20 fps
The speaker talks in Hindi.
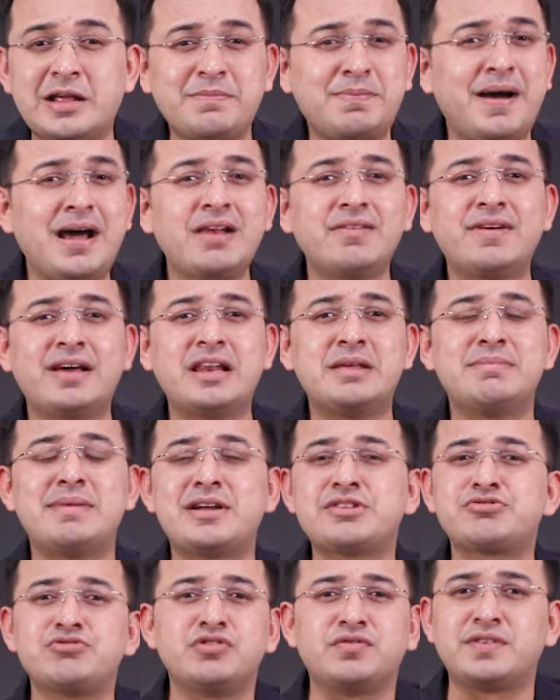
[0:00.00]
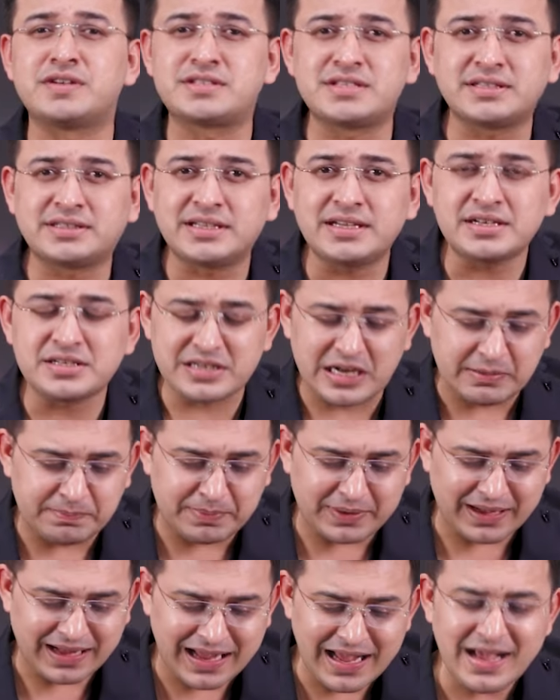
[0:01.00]
नेपाल वाले मैच में फंसे थे जहां
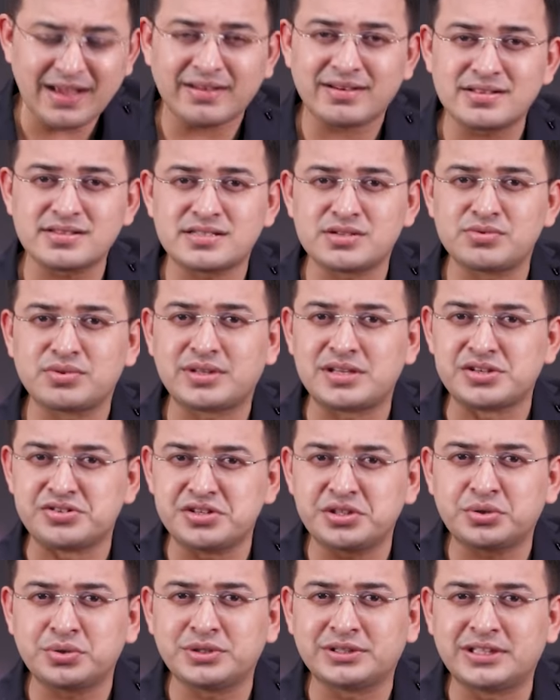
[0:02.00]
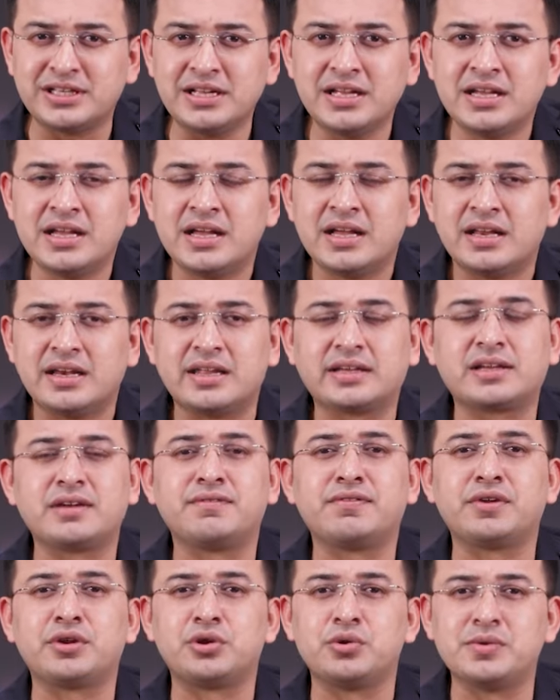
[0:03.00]
पर एक रन से उनकी जीत हुई थी
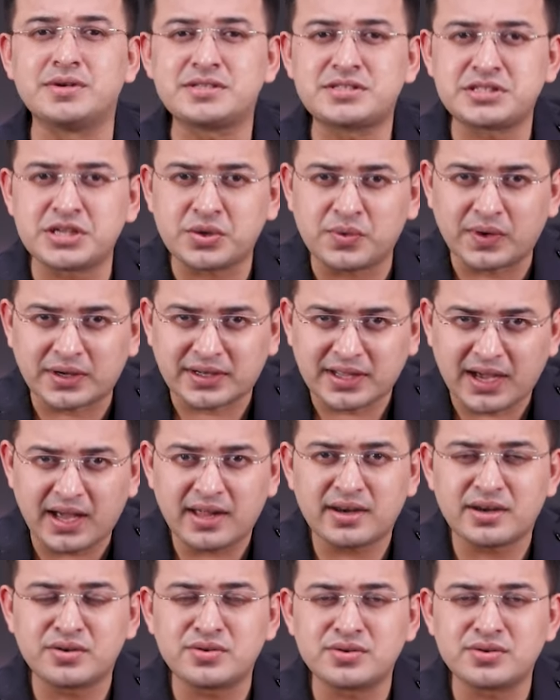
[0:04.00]
लेकिन फिर यूएसए को अट्ठारह